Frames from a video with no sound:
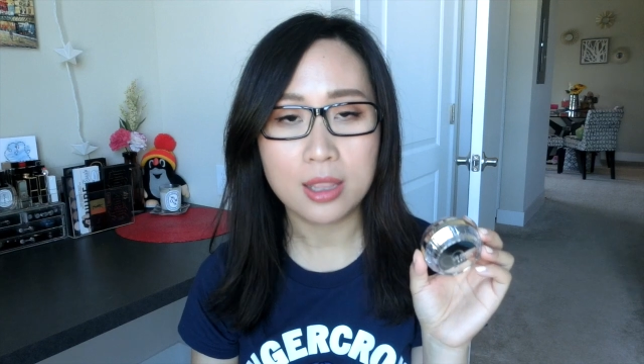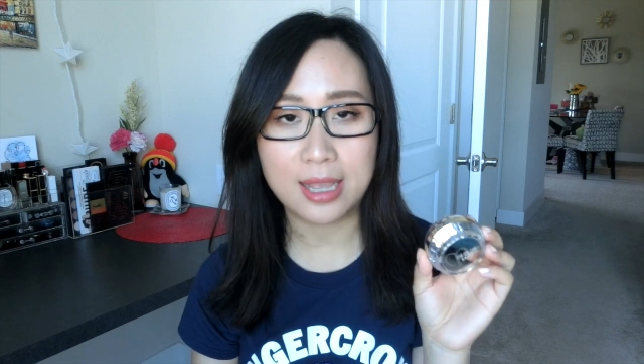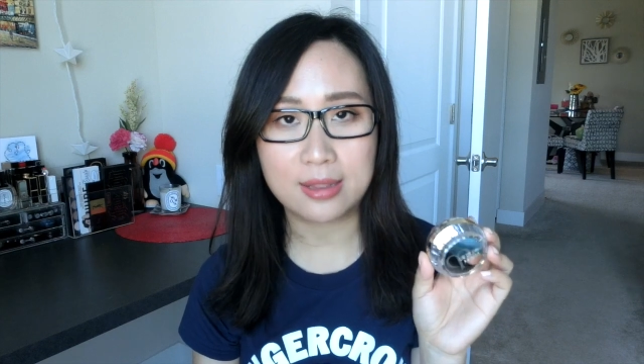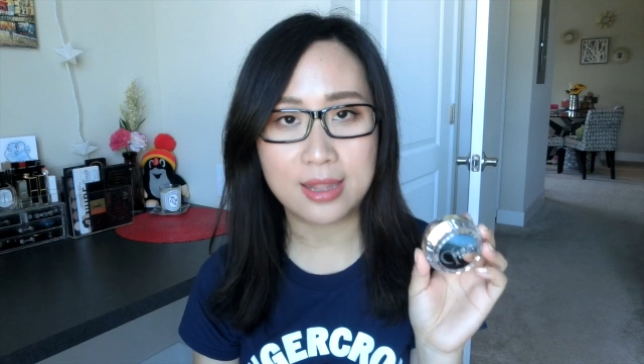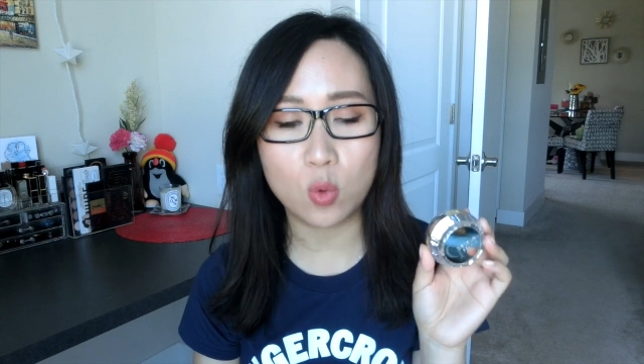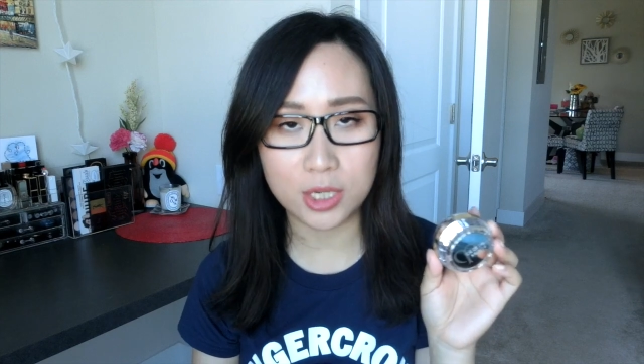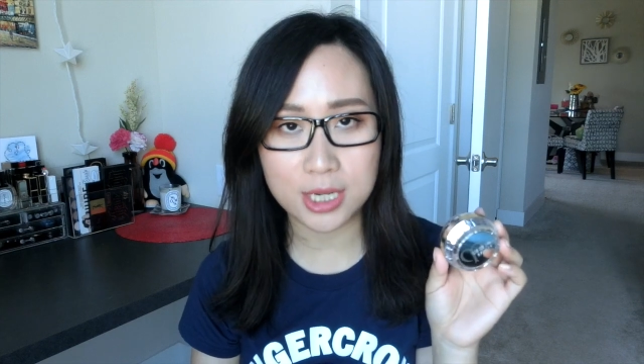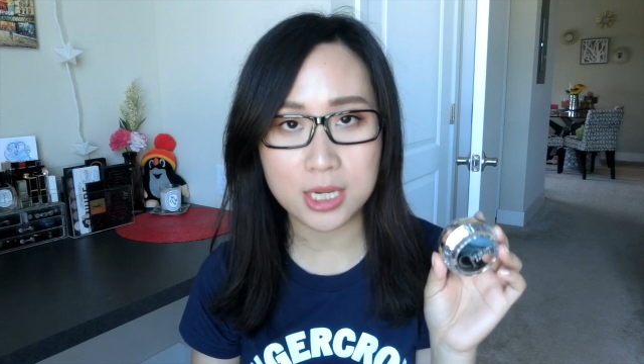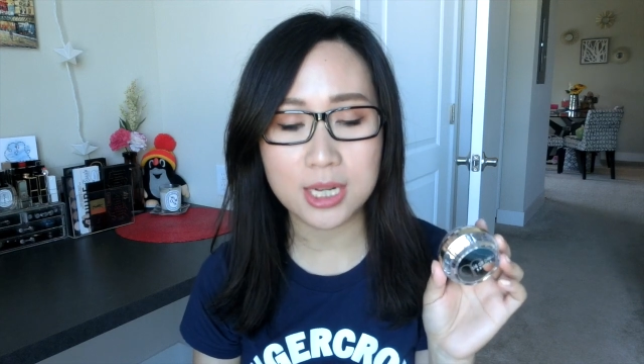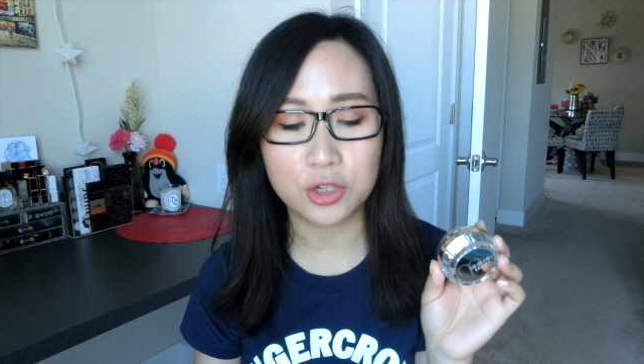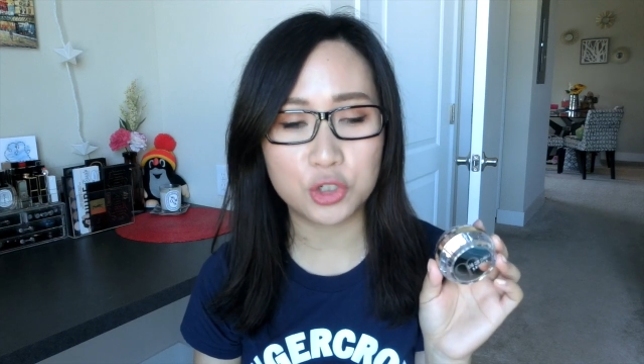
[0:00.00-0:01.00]
那在我
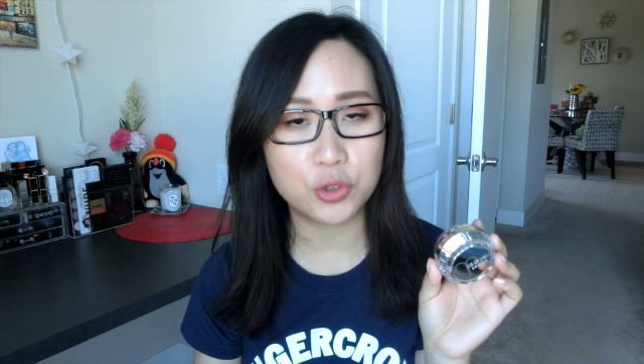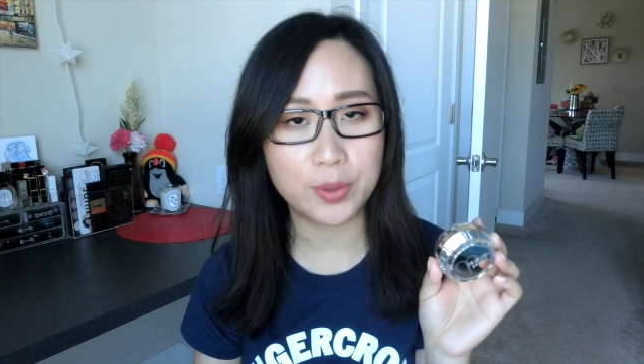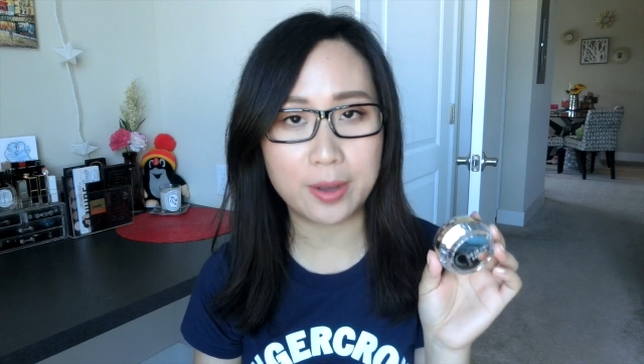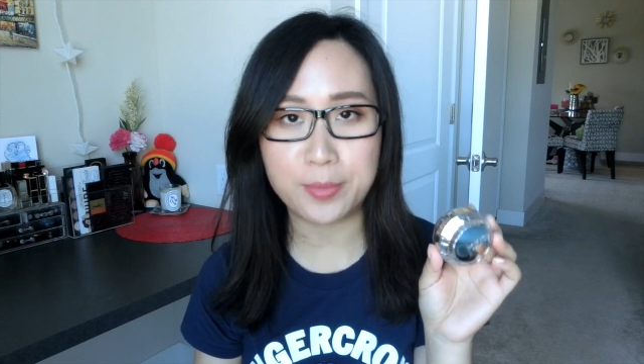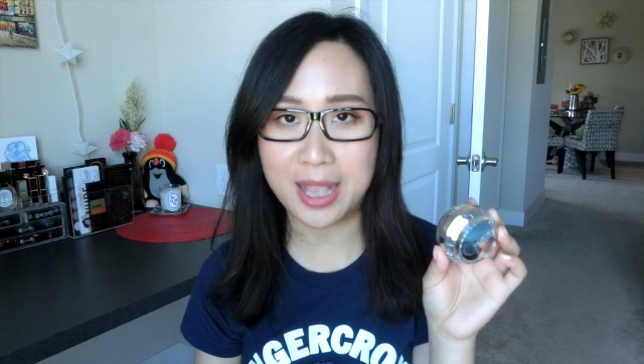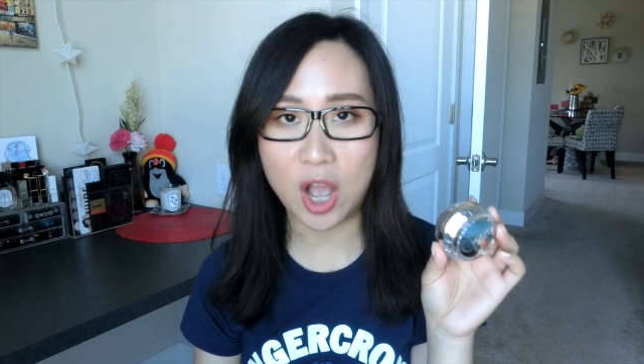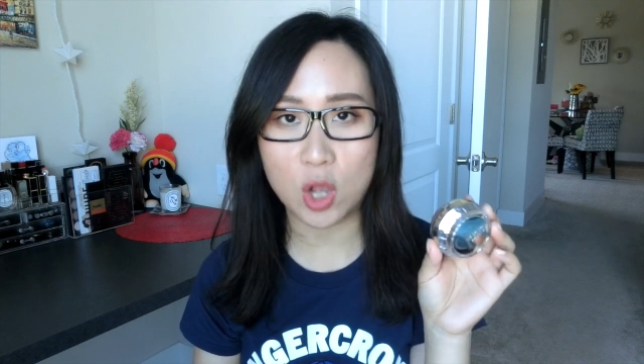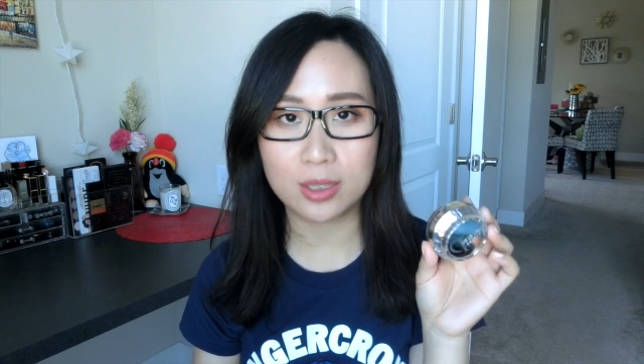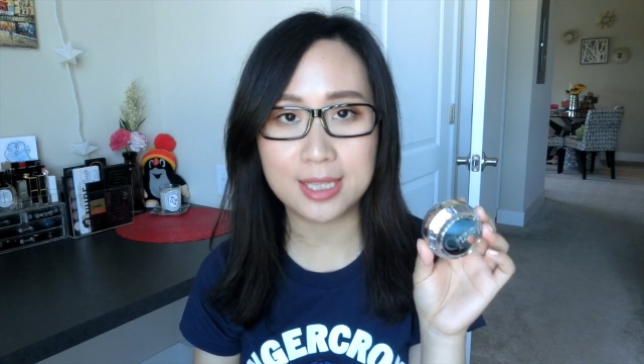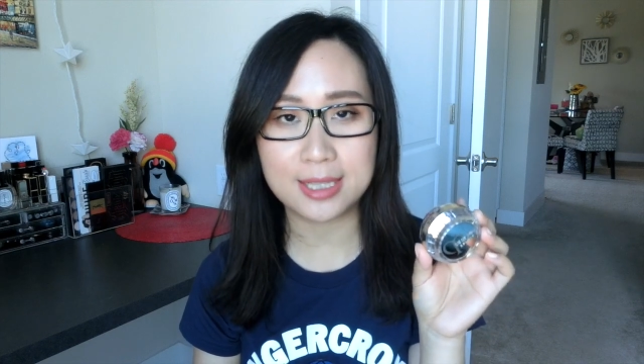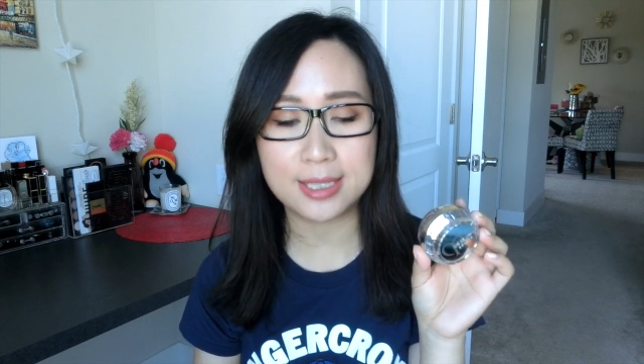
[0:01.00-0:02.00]
身上是有一个比较好
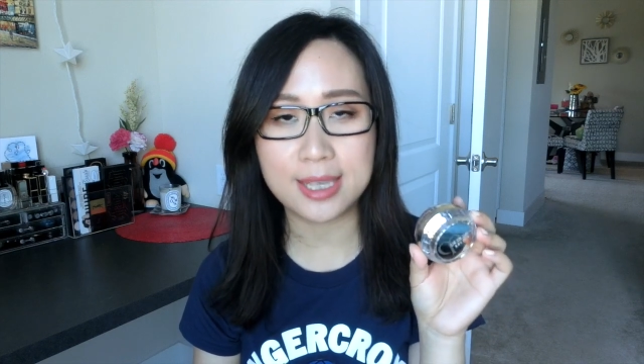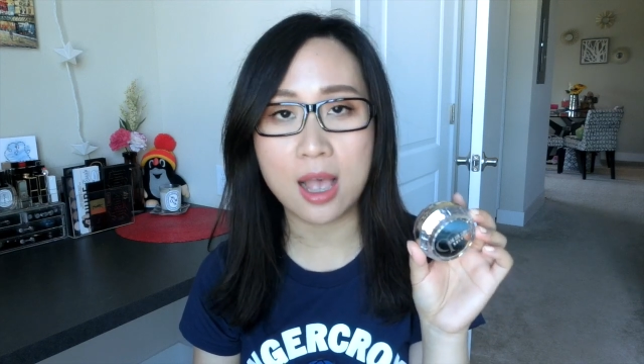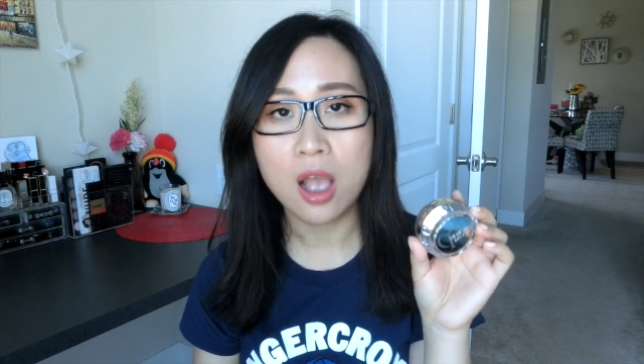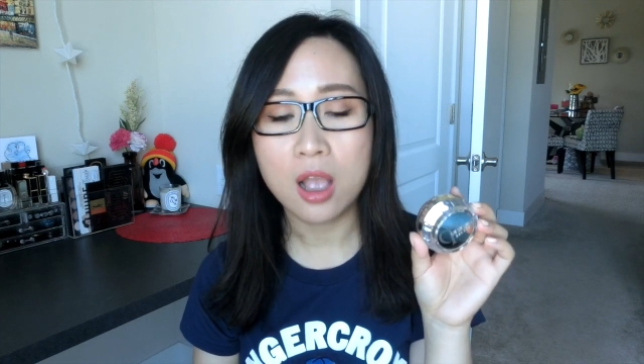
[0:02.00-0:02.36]
的体现。